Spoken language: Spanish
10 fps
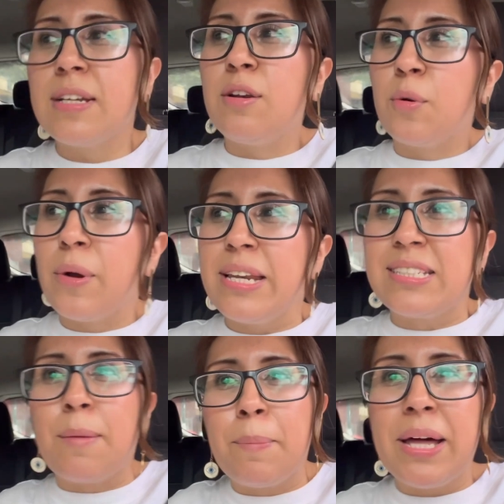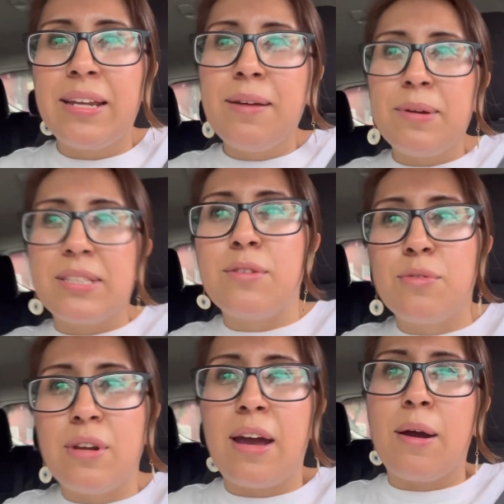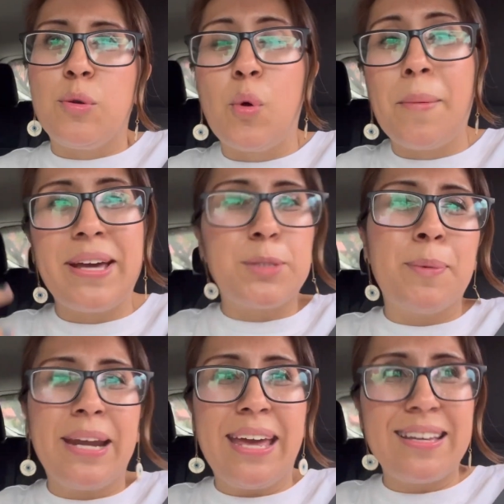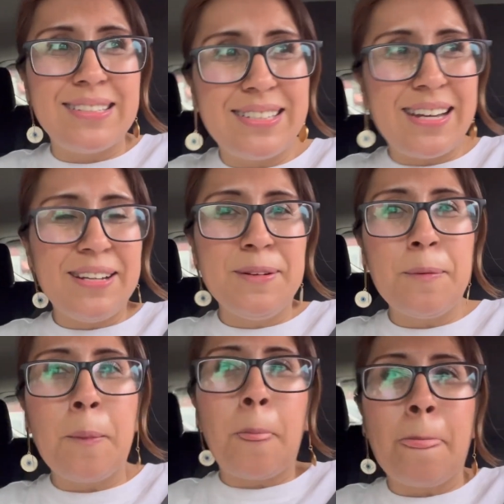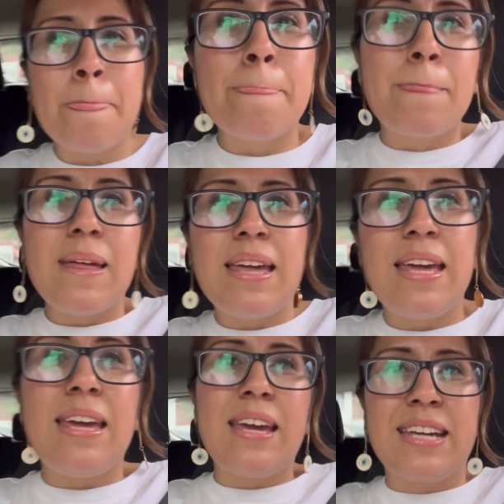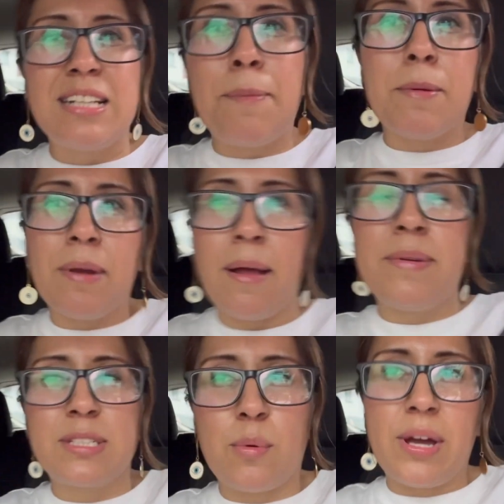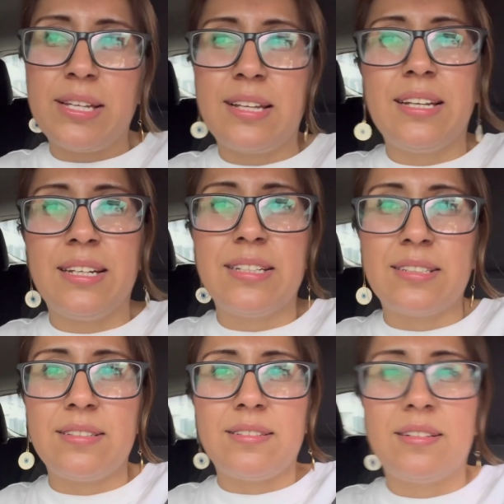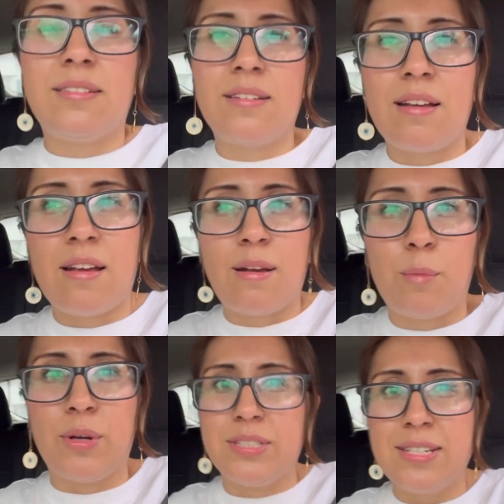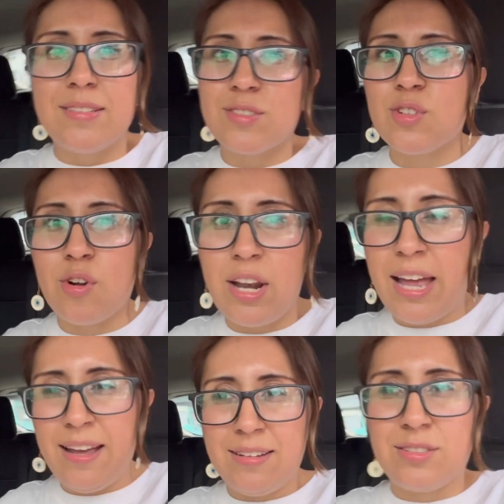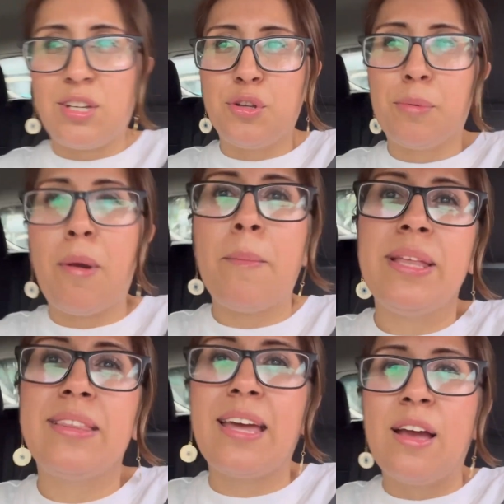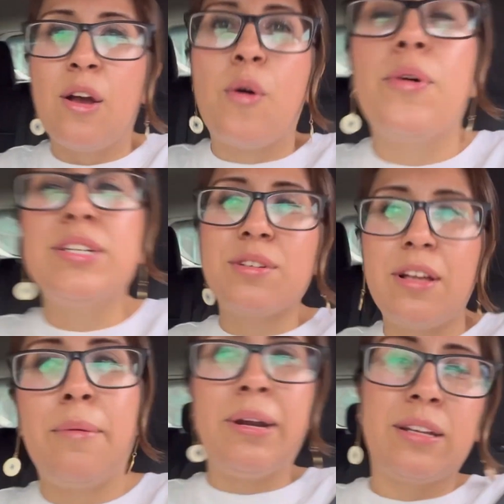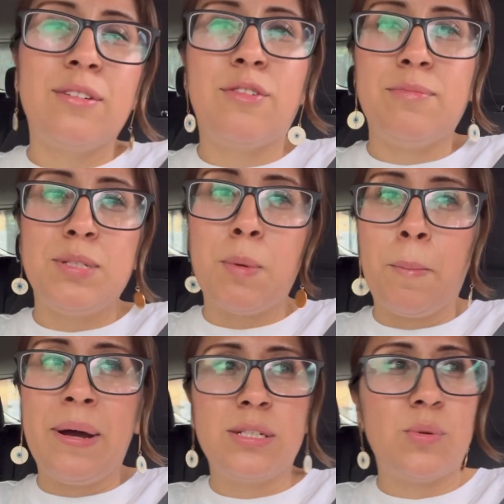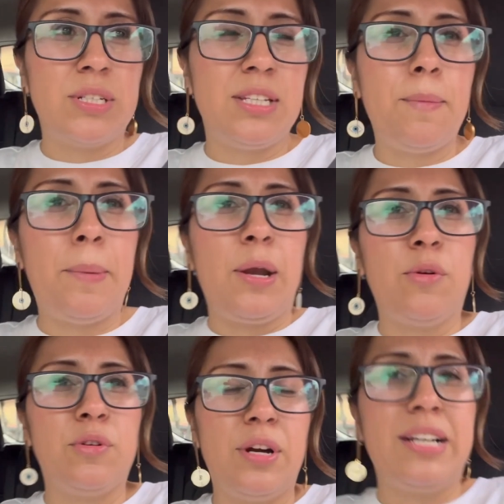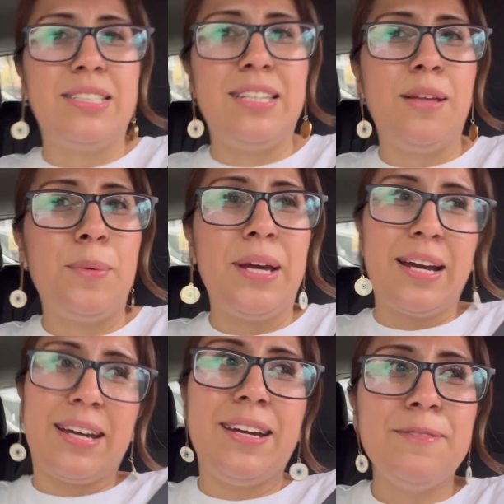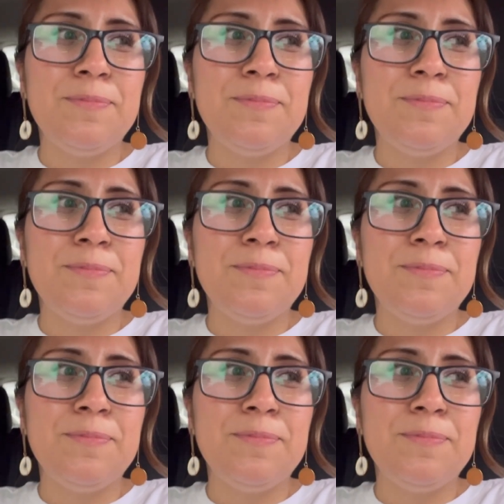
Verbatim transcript: lo cual está padre, va a ser una nueva experiencia y es la primera vez que voy a salir, pues sí, sola, o sea, normalmente o es con Alberto, con mis papás o así, pero así de viaje,